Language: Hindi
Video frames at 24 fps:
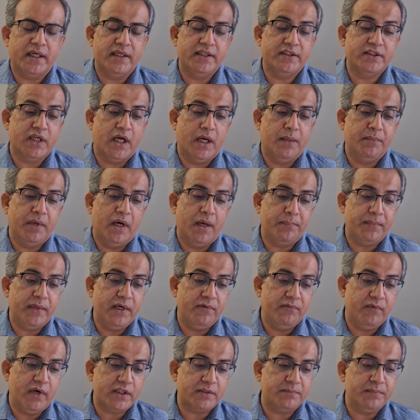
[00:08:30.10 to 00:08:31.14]
का निज़ाम
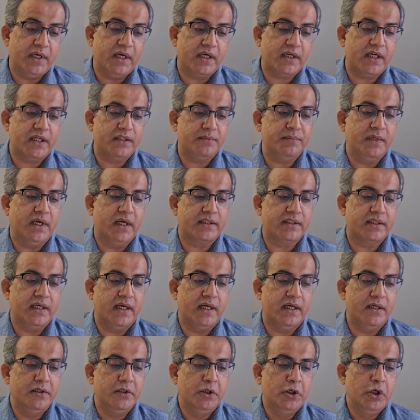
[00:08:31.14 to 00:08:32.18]
अपने वक्त में हरकत में
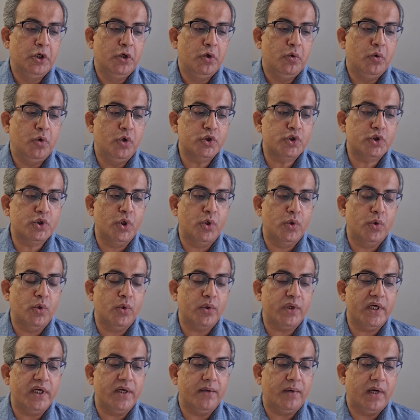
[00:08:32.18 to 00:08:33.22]
आता है उसको
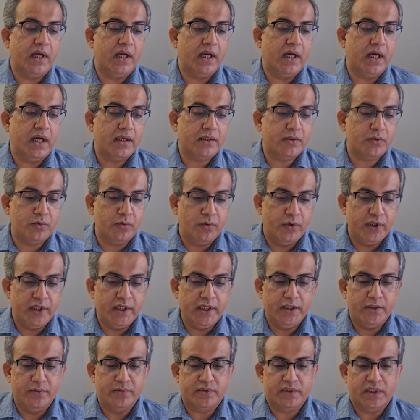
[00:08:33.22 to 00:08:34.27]
रोकने वाला कोई
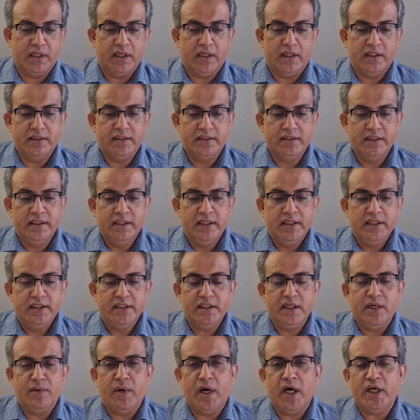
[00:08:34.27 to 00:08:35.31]
नहीं होता
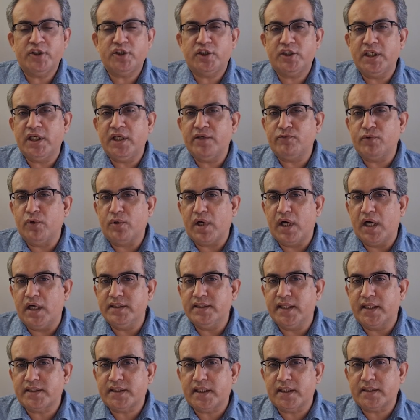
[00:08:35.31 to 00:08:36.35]
नवाज शरीफ को कहा
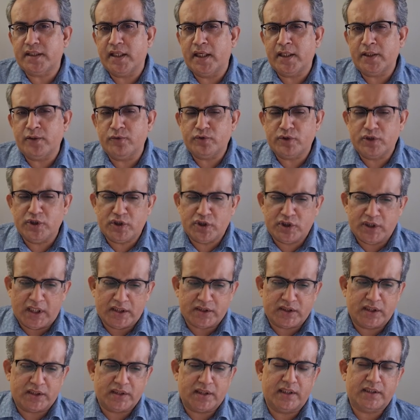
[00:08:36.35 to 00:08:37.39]
जाता था कि उसकी
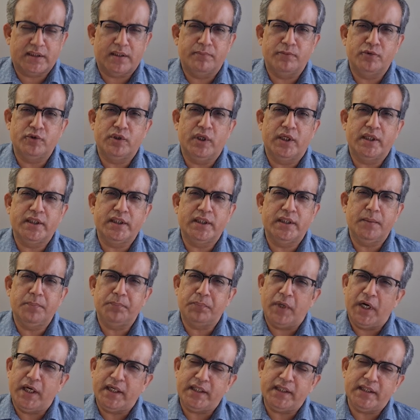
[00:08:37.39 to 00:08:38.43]
सियासत खत्म हो जाएगी
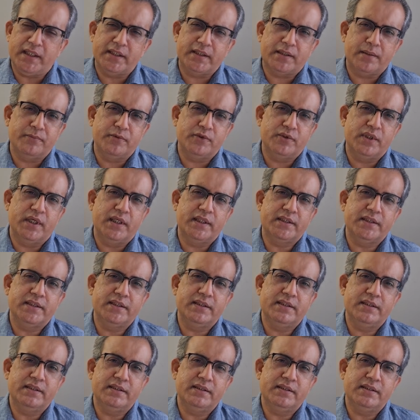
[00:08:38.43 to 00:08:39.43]
पार्टी खत्म हो जाएगी